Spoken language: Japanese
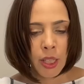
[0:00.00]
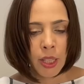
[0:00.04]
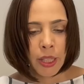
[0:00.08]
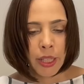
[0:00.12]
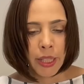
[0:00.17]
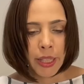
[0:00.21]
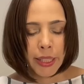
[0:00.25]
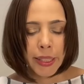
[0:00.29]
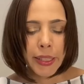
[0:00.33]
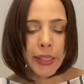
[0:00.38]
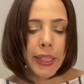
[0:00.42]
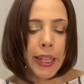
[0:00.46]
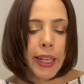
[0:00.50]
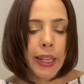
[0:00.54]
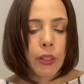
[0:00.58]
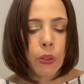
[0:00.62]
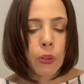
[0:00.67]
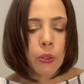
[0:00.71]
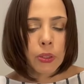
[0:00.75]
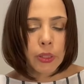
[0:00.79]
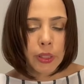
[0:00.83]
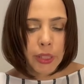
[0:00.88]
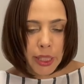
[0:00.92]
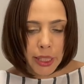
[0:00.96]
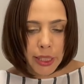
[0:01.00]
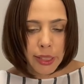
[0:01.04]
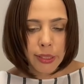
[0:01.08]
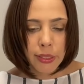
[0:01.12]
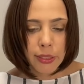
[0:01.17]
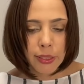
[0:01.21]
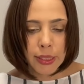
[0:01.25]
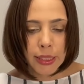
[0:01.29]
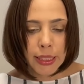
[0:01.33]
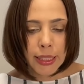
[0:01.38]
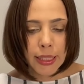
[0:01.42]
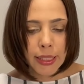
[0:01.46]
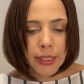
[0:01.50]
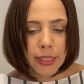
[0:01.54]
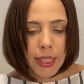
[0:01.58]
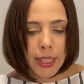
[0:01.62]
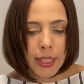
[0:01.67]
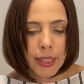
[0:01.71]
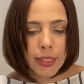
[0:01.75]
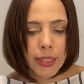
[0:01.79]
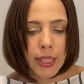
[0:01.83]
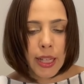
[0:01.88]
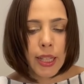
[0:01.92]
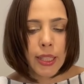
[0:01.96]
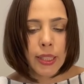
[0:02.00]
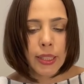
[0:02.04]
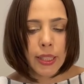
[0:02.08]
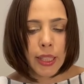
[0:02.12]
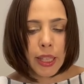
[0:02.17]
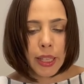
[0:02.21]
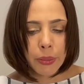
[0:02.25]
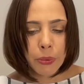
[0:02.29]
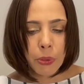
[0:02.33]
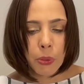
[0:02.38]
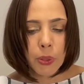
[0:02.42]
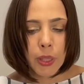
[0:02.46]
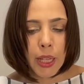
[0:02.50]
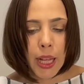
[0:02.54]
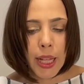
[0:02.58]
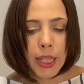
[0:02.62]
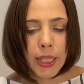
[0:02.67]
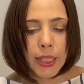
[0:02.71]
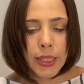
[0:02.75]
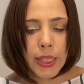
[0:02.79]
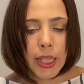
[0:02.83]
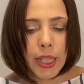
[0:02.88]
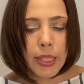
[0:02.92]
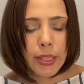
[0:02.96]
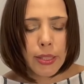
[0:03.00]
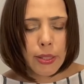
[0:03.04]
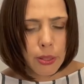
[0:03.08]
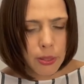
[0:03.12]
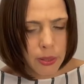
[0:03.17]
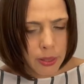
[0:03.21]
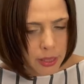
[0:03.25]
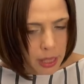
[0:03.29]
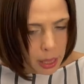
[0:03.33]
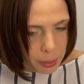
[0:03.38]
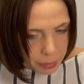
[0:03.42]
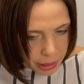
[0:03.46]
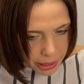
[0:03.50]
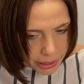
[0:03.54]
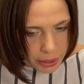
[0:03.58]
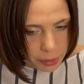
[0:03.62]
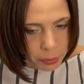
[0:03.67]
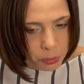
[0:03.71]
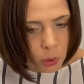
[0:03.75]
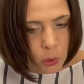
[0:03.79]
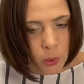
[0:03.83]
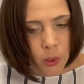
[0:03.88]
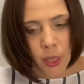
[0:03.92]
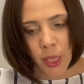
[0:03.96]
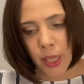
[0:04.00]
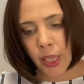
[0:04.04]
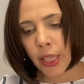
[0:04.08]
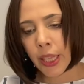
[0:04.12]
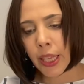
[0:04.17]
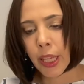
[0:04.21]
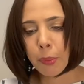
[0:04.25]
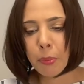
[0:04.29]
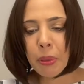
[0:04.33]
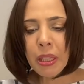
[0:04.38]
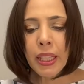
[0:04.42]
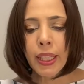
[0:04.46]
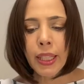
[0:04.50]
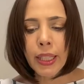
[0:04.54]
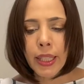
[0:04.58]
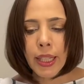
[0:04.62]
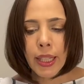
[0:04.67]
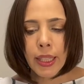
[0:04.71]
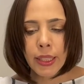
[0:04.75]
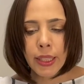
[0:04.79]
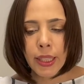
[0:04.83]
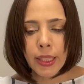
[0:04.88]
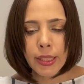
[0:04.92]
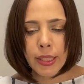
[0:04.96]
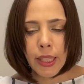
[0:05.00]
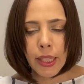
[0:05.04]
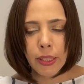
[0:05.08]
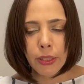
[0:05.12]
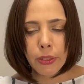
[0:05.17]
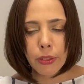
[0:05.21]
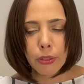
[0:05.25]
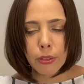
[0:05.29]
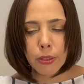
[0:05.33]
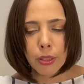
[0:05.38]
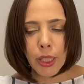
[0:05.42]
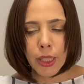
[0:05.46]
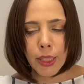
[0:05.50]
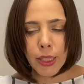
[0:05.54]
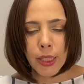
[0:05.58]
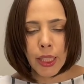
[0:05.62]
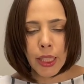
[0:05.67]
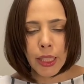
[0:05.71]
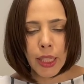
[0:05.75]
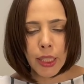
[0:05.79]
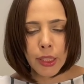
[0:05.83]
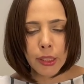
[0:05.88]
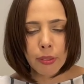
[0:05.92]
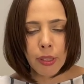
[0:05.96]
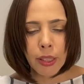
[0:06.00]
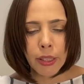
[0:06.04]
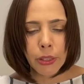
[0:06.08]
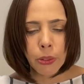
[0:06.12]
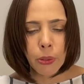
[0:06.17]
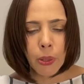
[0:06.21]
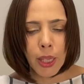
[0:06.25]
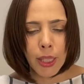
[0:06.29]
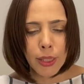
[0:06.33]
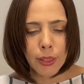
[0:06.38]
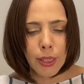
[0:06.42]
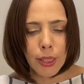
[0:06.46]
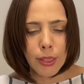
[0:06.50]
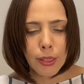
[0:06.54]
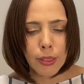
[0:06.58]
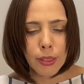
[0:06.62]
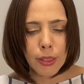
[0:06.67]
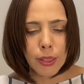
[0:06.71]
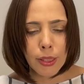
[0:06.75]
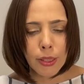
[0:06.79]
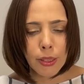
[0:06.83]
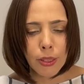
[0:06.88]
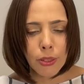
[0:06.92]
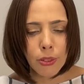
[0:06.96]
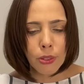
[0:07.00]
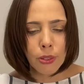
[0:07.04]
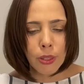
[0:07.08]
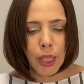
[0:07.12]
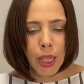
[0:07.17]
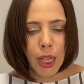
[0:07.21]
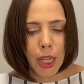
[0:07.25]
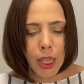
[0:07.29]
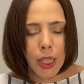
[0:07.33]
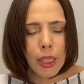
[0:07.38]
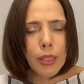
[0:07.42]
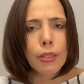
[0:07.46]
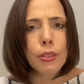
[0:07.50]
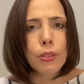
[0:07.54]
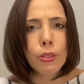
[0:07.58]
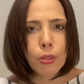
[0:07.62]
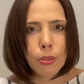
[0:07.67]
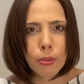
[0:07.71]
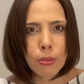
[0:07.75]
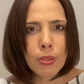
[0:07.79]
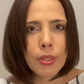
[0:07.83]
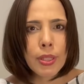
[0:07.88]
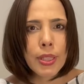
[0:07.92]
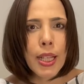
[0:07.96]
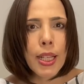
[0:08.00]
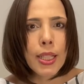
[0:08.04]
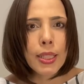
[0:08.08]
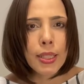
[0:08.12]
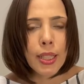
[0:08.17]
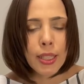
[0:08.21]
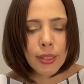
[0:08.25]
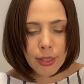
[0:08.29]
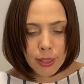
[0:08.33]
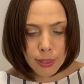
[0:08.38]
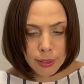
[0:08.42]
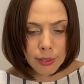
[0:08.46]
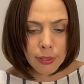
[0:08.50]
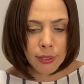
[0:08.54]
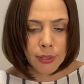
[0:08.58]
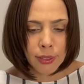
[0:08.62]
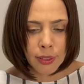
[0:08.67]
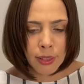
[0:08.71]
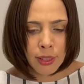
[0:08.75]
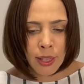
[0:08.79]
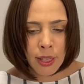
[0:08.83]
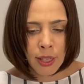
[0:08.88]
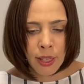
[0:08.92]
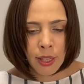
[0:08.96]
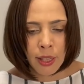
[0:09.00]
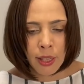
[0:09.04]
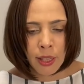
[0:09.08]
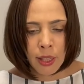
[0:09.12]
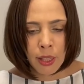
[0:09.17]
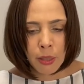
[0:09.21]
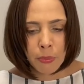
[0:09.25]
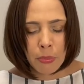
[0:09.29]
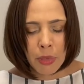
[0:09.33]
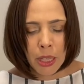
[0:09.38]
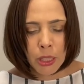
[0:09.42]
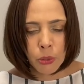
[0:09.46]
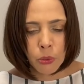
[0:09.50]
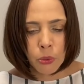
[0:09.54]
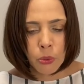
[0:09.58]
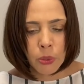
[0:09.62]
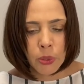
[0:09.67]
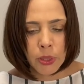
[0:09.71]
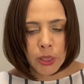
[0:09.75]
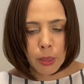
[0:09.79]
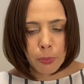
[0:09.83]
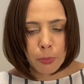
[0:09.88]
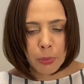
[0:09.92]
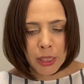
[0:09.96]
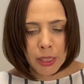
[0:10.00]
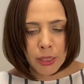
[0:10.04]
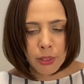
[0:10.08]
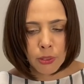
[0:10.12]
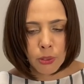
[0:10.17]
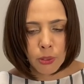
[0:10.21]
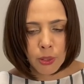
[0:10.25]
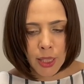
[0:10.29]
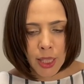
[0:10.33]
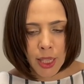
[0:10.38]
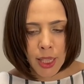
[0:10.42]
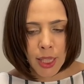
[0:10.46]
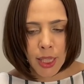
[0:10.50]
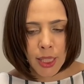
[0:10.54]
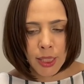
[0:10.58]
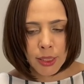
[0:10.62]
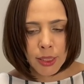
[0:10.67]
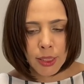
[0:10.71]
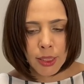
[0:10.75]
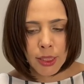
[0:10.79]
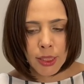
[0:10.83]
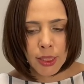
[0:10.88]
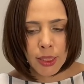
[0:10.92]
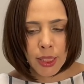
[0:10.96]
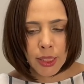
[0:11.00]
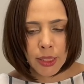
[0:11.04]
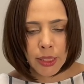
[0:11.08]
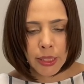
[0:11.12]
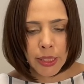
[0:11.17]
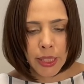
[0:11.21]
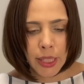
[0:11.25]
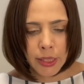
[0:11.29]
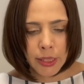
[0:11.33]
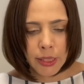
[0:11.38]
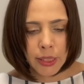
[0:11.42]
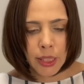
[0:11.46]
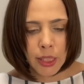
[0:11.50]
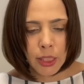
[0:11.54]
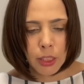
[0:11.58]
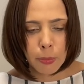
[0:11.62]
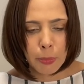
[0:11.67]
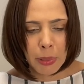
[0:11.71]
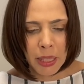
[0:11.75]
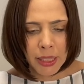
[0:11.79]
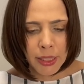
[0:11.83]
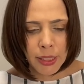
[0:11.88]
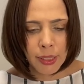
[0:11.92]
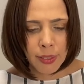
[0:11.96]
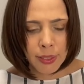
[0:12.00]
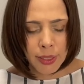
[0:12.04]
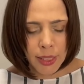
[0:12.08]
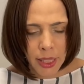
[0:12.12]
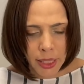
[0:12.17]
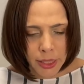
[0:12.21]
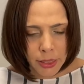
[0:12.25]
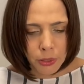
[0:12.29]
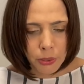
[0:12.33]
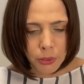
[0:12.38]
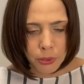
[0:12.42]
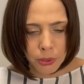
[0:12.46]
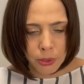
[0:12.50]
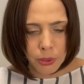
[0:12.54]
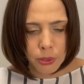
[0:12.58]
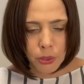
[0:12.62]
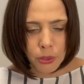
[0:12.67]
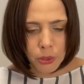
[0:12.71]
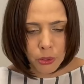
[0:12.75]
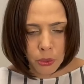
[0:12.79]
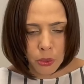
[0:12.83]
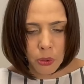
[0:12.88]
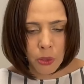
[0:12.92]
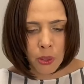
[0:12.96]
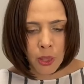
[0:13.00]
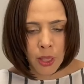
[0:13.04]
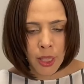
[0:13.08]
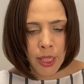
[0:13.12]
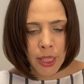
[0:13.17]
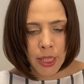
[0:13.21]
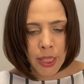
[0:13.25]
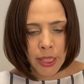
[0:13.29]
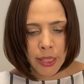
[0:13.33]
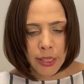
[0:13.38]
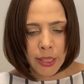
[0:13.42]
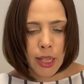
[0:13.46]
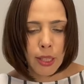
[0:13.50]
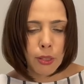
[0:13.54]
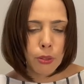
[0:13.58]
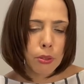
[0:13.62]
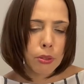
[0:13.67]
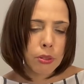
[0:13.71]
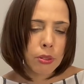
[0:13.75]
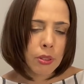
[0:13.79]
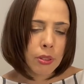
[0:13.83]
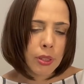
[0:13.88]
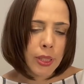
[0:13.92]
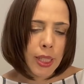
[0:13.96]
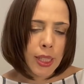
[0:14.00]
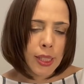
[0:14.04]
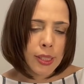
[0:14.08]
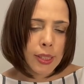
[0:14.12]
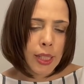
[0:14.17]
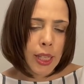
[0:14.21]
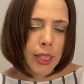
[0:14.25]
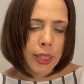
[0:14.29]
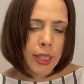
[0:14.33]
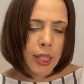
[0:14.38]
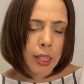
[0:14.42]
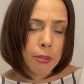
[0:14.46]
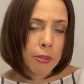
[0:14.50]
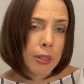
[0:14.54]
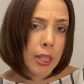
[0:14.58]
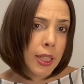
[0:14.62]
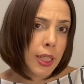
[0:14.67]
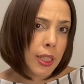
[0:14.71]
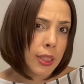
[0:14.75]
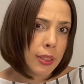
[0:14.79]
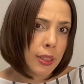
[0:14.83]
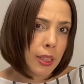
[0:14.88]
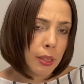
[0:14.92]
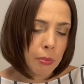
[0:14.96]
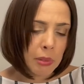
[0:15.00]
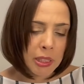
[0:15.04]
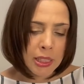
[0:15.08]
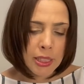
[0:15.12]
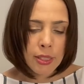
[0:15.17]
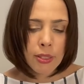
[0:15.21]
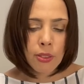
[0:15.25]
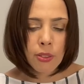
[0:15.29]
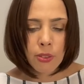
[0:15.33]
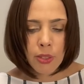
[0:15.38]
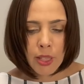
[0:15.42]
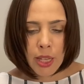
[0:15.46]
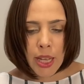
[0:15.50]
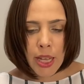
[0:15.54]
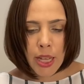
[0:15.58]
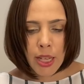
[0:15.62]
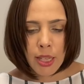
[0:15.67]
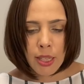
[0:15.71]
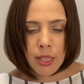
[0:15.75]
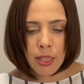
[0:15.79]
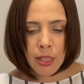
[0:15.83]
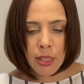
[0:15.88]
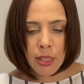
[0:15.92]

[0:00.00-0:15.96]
冷え込んでいる日韓関係を改善するためにも、民間が積極的な役割を果たす必があると訴えたんです。まあ、ノージャパンとか反日なんてやっている場合ではないということを、韓国の経済界は分かっていますよね。